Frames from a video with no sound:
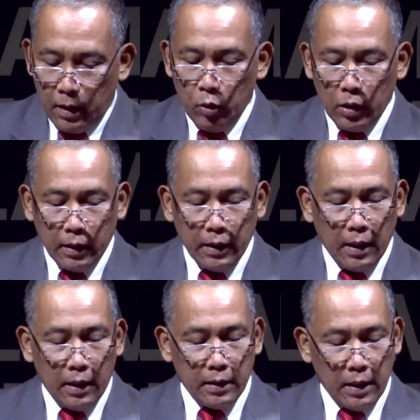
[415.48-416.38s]
Namun
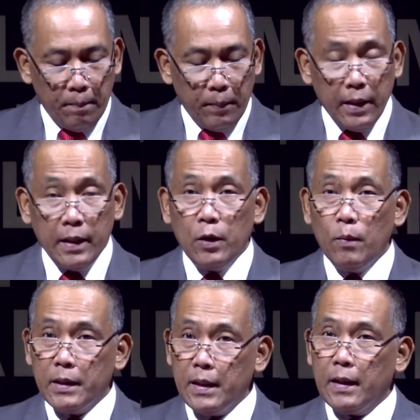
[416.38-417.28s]
ketika sampai di
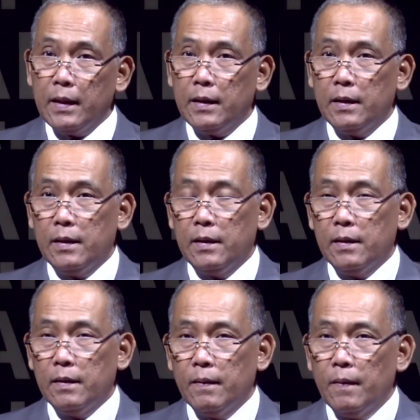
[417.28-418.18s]
rumah sakit,
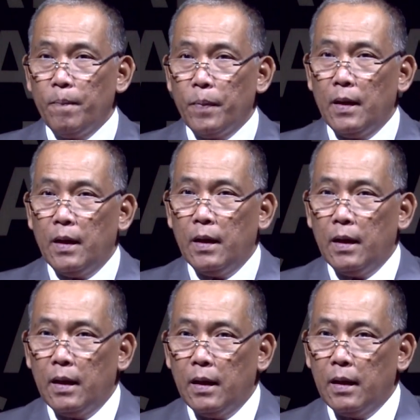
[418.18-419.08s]

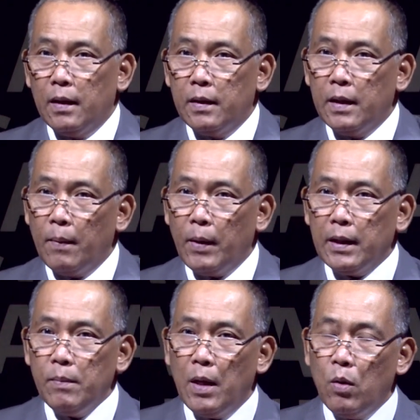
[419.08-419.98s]
uh,
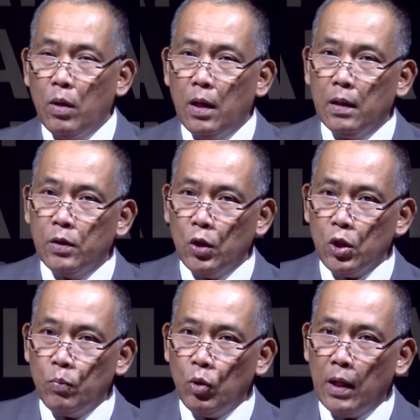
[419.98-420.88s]
didapati bahwa
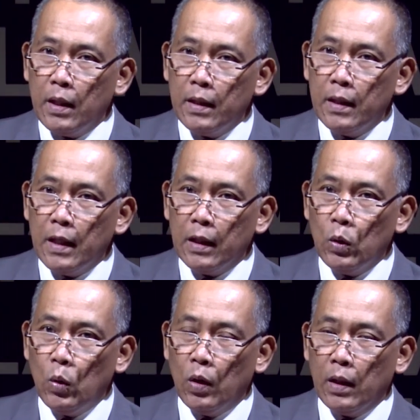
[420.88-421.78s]
George bukan hanya
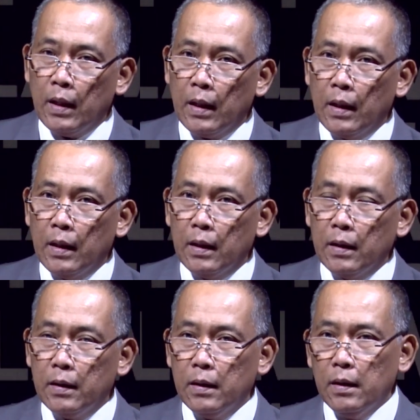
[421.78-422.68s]
jatuh oleh karena
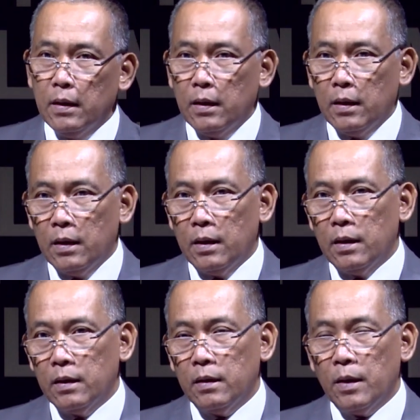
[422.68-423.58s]

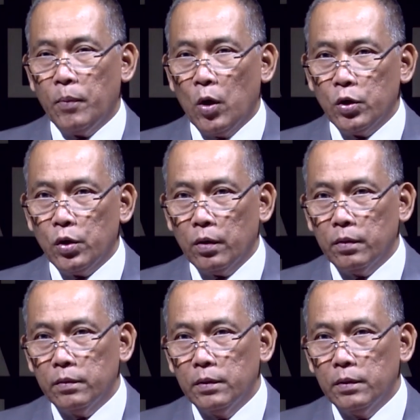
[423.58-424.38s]
uh, terperosok,